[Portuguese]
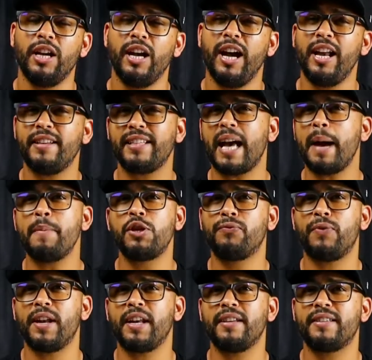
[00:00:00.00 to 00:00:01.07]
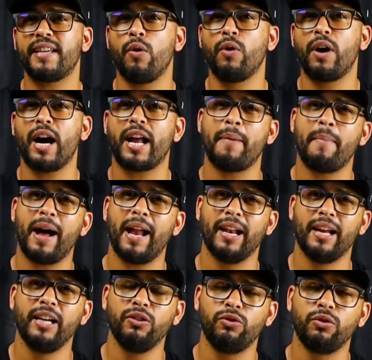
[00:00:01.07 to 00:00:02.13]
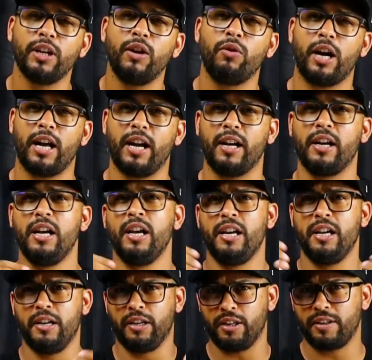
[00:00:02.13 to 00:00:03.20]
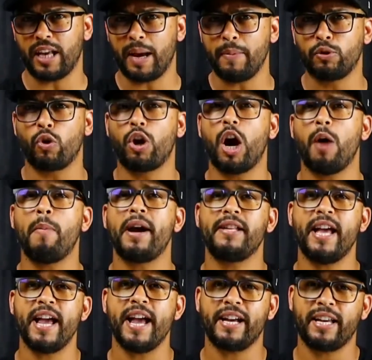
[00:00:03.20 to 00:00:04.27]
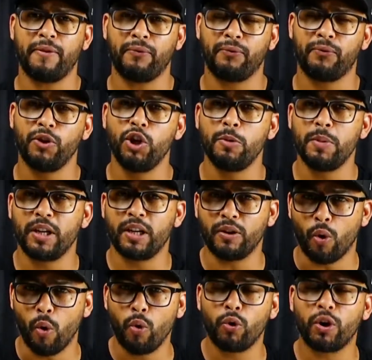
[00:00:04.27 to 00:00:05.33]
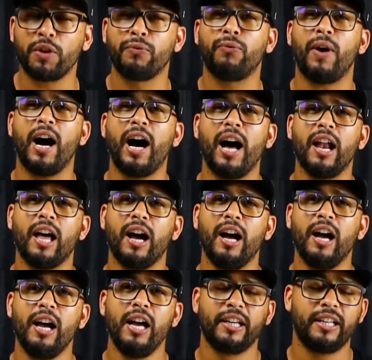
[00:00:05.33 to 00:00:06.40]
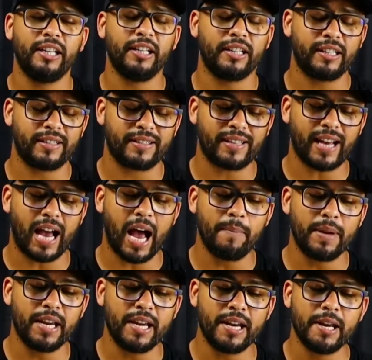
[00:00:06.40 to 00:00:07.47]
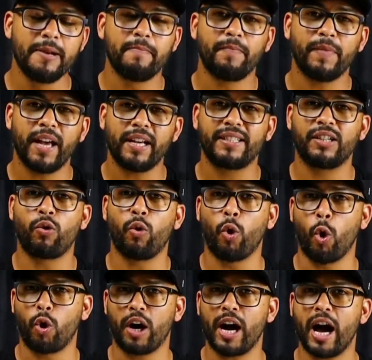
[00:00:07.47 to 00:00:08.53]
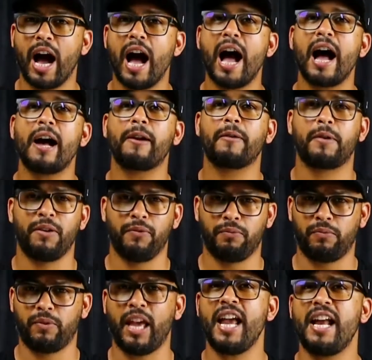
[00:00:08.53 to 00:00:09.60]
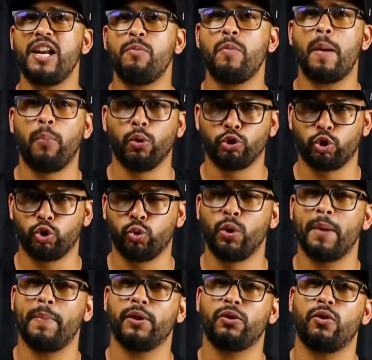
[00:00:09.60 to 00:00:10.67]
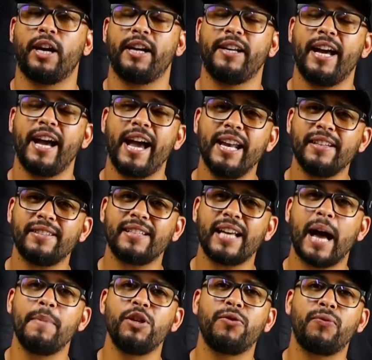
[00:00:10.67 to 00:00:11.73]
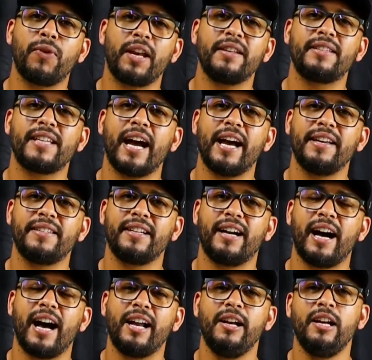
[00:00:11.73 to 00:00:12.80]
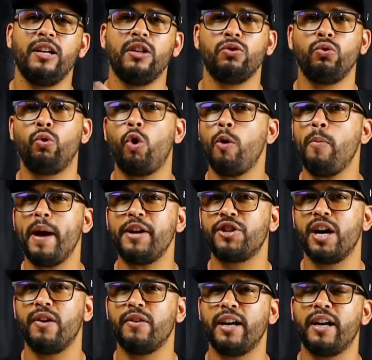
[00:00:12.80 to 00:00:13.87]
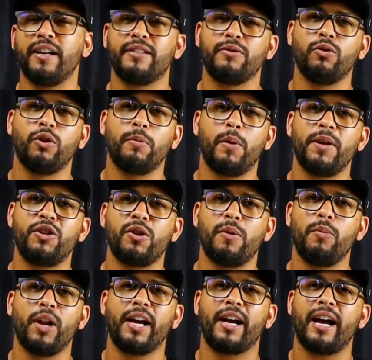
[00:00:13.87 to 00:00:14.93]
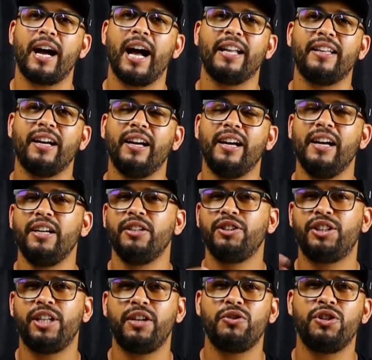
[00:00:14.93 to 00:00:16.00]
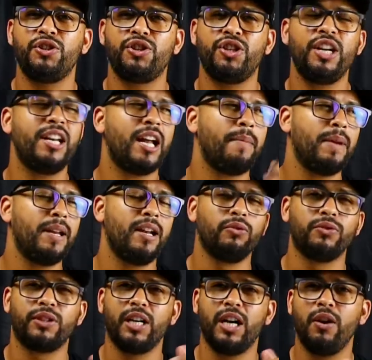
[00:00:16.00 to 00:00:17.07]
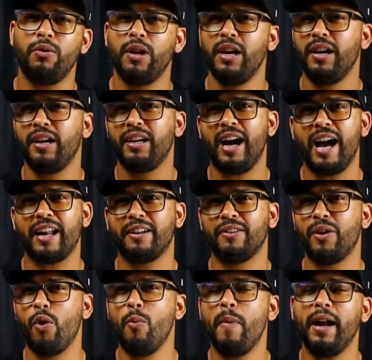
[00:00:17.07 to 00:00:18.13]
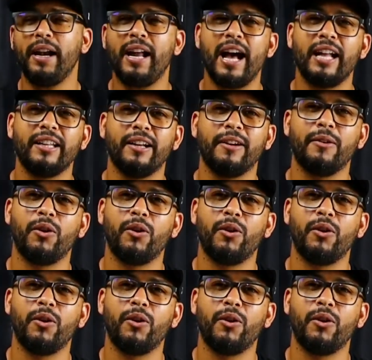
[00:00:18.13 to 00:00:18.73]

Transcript: Ele sabe diferenciar um cara malandro, né? Um cara que sabe trocar uma ideia, que é firme, que honra o que fala, que, que sabe né, se colocar, que tem ali uma postura para trocar ideia. Ele sabe diferenciar esse cara do comedião, né? Normalmente é uma molecada cheio de gíria, milhãozão. Cara, não arruma nada.